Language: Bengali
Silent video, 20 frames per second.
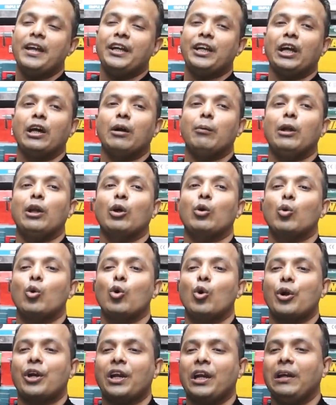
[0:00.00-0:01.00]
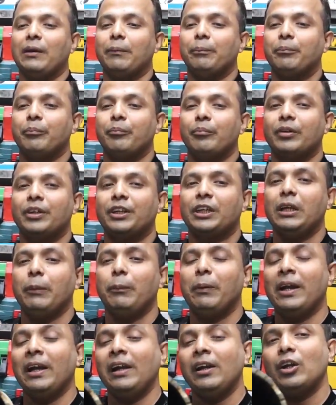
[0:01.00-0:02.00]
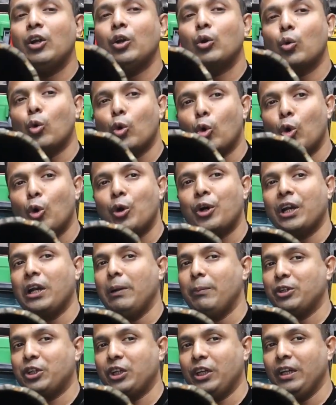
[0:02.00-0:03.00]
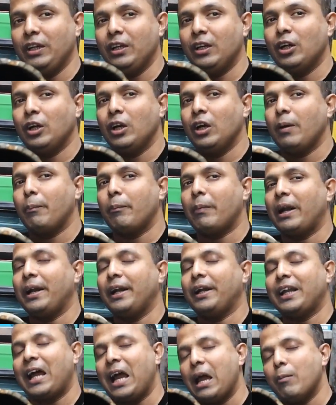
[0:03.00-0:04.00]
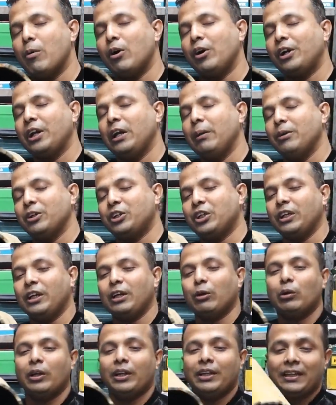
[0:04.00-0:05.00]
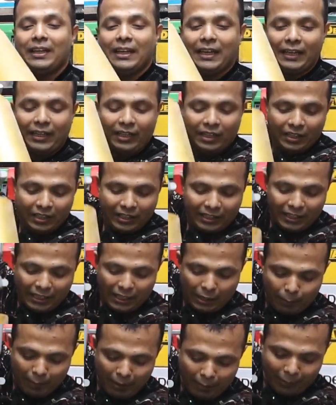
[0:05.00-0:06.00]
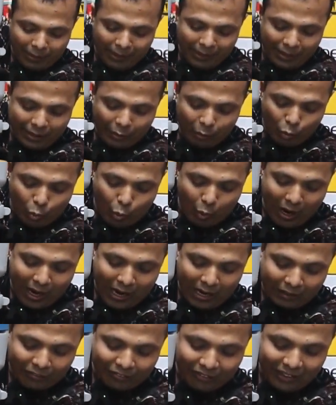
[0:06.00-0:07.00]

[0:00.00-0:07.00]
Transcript: এটাকে বলে কোর ড্রিল কি বি কোর ড্রিল মেশিন মানে ডায়মন্ড ড্রিল মেশিন এগুলো দিয়ে এভাবে ওয়াল